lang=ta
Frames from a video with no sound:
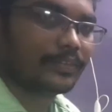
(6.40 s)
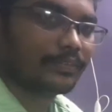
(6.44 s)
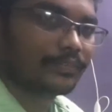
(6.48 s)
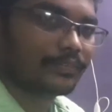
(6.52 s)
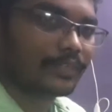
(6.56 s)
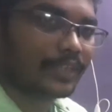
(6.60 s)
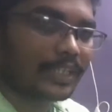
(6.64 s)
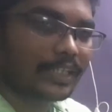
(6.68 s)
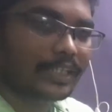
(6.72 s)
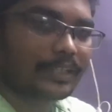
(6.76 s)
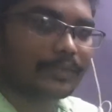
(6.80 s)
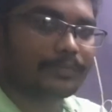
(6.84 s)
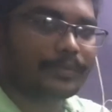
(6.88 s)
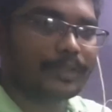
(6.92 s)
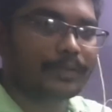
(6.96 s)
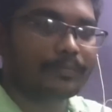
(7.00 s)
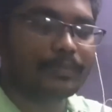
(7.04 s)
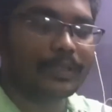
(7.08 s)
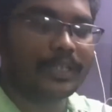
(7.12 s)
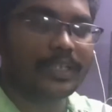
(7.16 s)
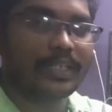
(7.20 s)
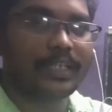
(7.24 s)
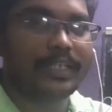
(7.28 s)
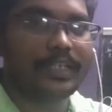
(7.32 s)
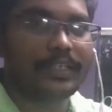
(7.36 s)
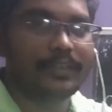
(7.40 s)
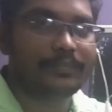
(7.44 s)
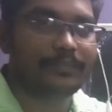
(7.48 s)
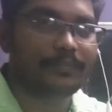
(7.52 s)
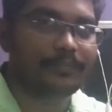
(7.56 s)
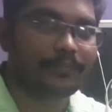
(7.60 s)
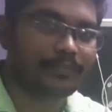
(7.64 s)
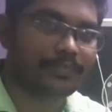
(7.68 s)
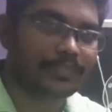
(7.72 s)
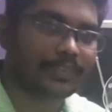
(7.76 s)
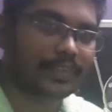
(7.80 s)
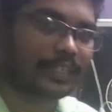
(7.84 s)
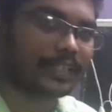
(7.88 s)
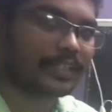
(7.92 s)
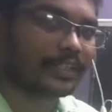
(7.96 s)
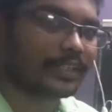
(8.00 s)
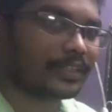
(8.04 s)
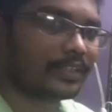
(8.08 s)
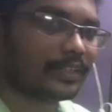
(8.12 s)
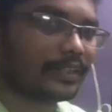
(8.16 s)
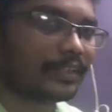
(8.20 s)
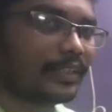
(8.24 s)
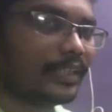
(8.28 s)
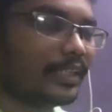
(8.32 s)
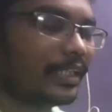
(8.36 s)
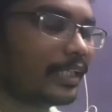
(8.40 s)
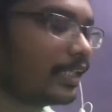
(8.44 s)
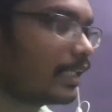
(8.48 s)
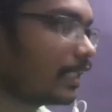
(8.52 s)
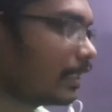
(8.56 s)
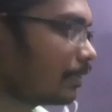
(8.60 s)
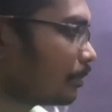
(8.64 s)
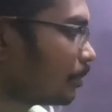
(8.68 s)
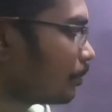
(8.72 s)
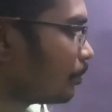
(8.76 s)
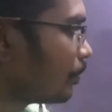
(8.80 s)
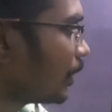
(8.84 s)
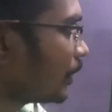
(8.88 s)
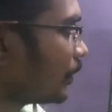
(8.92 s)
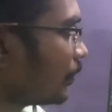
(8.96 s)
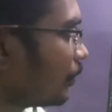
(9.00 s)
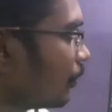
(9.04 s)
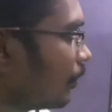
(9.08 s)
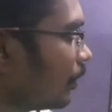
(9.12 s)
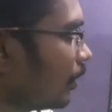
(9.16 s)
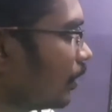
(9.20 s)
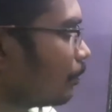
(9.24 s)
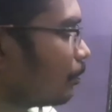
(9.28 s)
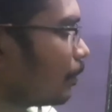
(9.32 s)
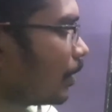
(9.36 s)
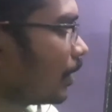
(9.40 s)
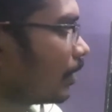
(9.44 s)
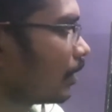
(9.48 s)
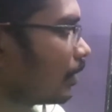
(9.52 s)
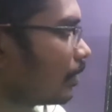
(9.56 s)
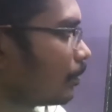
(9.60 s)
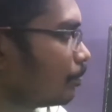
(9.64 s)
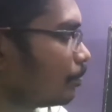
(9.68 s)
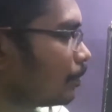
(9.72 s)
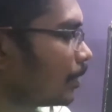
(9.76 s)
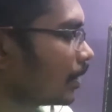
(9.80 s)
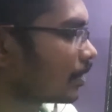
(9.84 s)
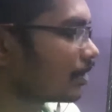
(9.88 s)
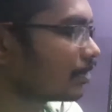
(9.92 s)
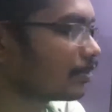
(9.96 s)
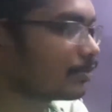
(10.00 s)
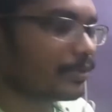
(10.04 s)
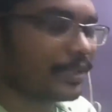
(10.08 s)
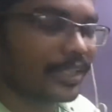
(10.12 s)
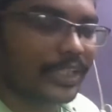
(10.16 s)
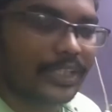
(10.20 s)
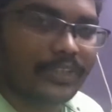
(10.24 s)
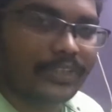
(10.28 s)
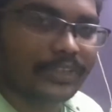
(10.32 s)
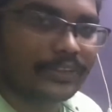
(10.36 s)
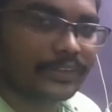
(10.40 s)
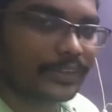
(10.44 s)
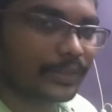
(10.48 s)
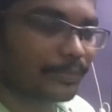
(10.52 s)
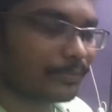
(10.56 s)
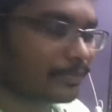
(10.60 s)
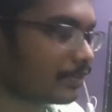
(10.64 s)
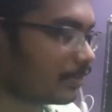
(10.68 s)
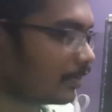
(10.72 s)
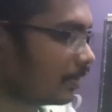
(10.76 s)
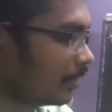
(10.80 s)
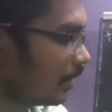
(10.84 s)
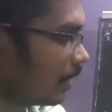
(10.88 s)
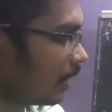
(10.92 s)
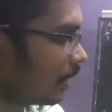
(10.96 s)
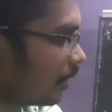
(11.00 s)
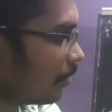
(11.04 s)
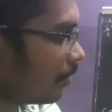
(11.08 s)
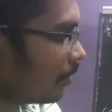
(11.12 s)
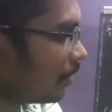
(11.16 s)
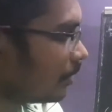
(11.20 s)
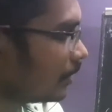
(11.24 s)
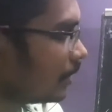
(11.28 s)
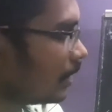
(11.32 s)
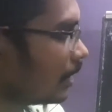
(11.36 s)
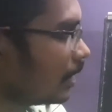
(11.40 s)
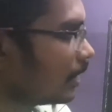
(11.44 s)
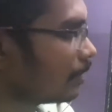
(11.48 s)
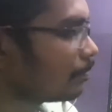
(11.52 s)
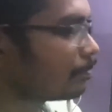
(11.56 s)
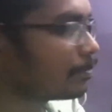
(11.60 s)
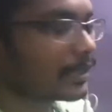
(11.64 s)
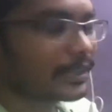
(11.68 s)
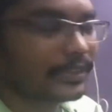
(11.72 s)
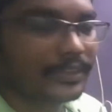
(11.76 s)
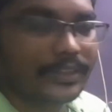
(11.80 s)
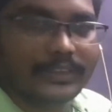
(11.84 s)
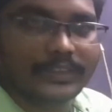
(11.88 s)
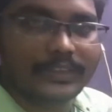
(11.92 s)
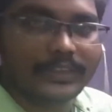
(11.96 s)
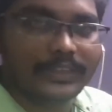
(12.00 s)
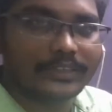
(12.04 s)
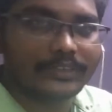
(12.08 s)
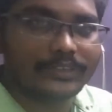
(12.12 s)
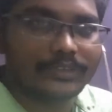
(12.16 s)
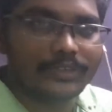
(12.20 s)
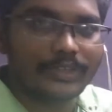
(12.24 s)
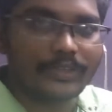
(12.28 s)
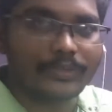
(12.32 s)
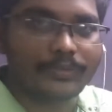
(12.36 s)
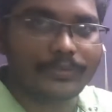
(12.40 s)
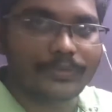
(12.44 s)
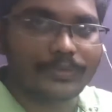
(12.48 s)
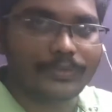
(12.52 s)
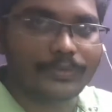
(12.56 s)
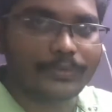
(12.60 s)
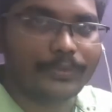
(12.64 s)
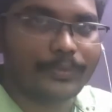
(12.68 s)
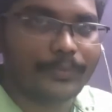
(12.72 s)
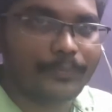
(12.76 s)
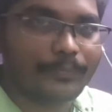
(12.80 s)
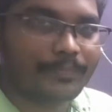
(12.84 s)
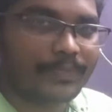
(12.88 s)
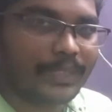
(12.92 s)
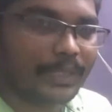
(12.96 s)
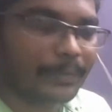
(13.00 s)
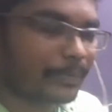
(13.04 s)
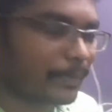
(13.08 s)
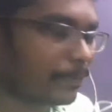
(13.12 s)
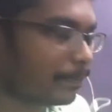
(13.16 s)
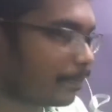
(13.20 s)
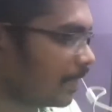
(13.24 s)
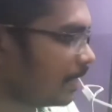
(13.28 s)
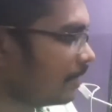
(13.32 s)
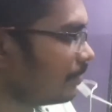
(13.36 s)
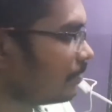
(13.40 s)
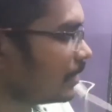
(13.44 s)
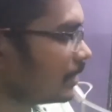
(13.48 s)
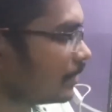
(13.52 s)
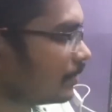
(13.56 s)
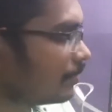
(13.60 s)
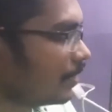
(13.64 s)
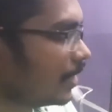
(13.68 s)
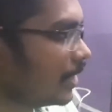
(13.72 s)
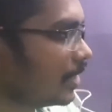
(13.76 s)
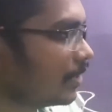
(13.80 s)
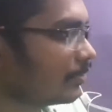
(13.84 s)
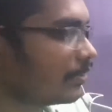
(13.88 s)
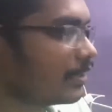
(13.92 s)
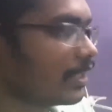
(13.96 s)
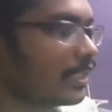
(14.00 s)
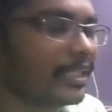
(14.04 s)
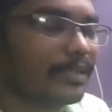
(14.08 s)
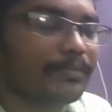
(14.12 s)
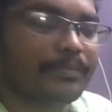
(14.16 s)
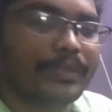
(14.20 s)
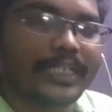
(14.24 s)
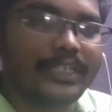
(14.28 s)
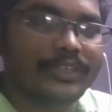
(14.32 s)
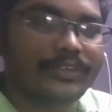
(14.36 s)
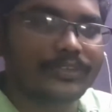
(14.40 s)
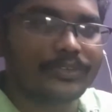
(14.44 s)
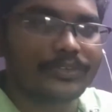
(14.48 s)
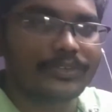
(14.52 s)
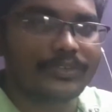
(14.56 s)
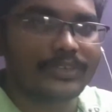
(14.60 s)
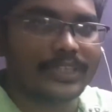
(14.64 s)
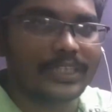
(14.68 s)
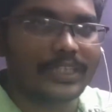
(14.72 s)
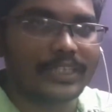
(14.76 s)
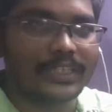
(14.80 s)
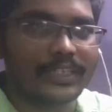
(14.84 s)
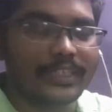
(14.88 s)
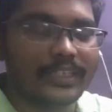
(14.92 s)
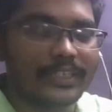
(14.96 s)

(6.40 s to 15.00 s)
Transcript: வணக்கம் நண்பர்களே இன்றைக்கி நம்ம ப்ளஸ் ஒனில் பா பார்க்கக்கூடிய கான்செப்ட் வந்து அக்யூரேசி அண்ட் ப்ரெசஸ்ன்னு சொல்லி கொடுத்துருக்கோம் இப்போ ப்ரீவியஸ் வீடியோஸில் நம்ம என்ன சொன்னோம்னா